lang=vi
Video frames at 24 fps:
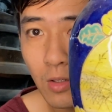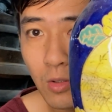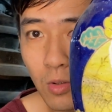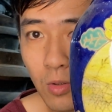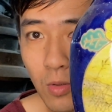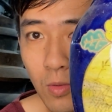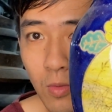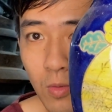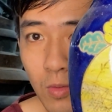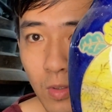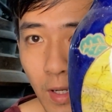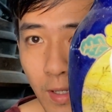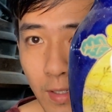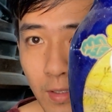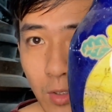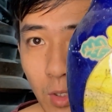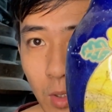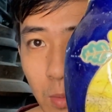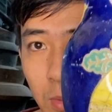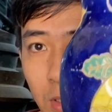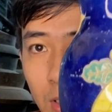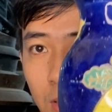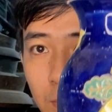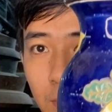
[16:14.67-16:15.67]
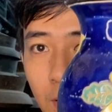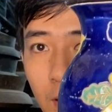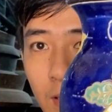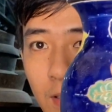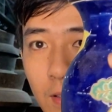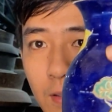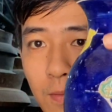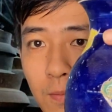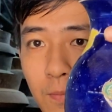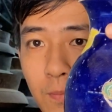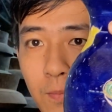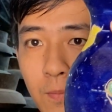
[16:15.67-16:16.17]
luôn cánh thuyền bờm đây
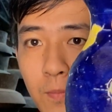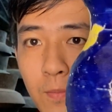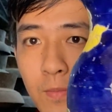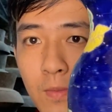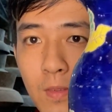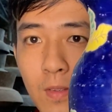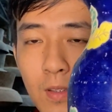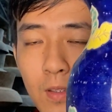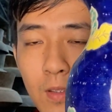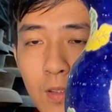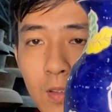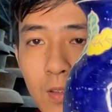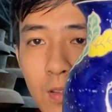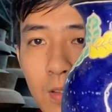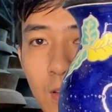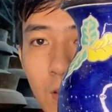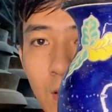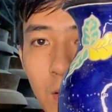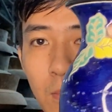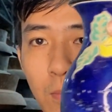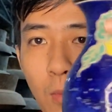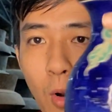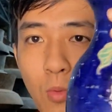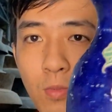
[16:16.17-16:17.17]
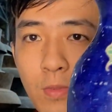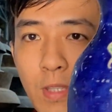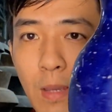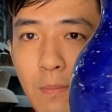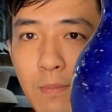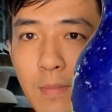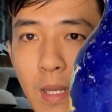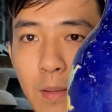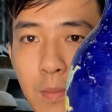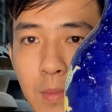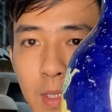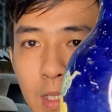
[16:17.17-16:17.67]

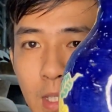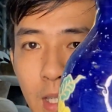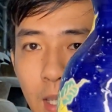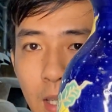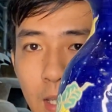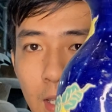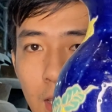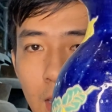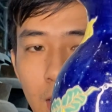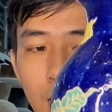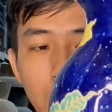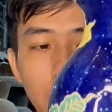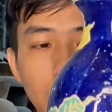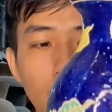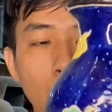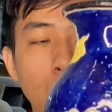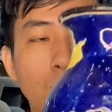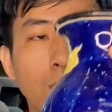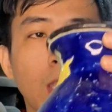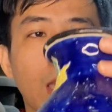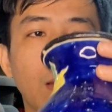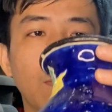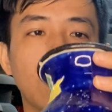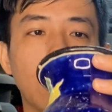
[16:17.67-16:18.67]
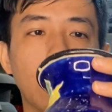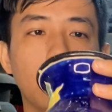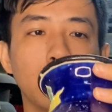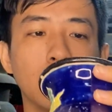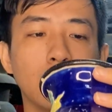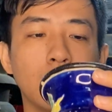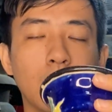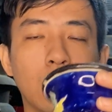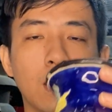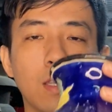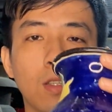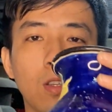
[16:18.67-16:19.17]
450 ngàn nha 450
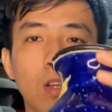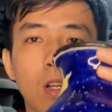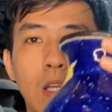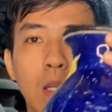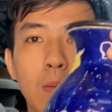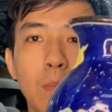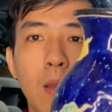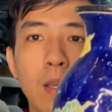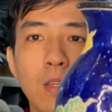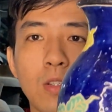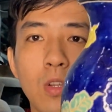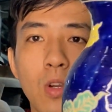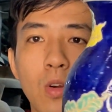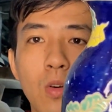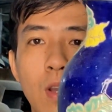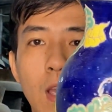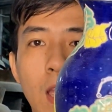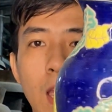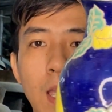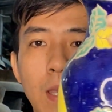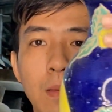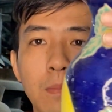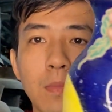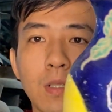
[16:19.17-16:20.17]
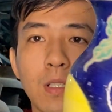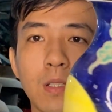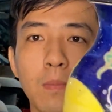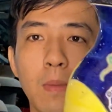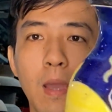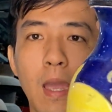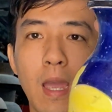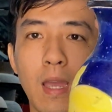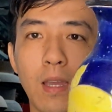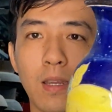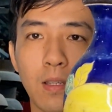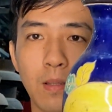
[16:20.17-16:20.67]
ngàn cho cái mã số
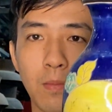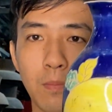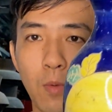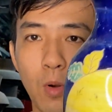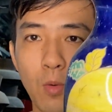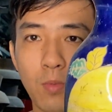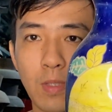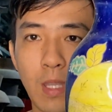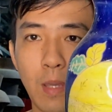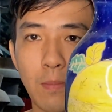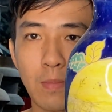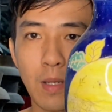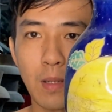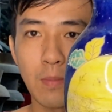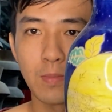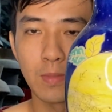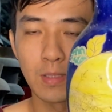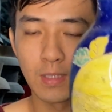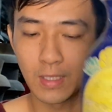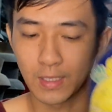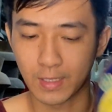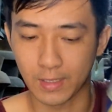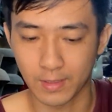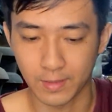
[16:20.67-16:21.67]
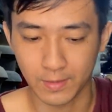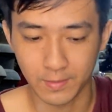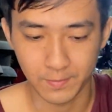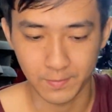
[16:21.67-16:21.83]
23 450 ngàn